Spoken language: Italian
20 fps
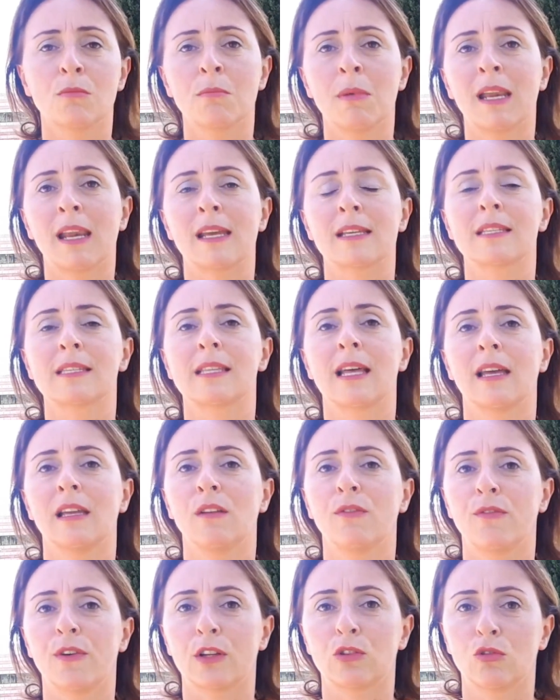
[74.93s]
ma resta
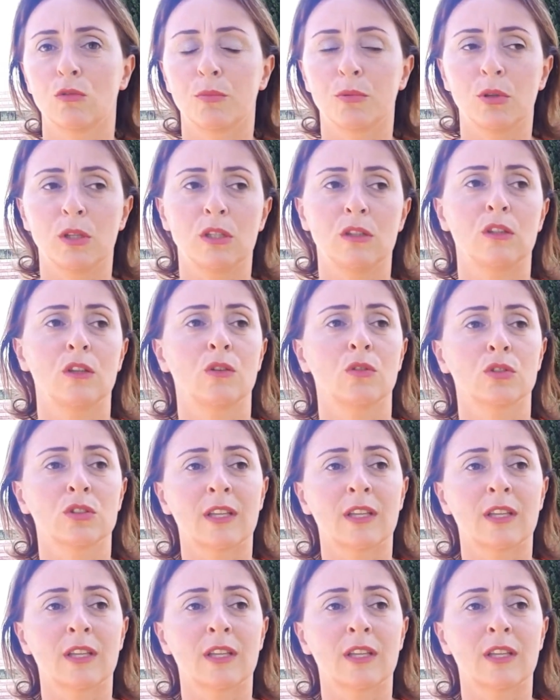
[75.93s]
il fatto politico,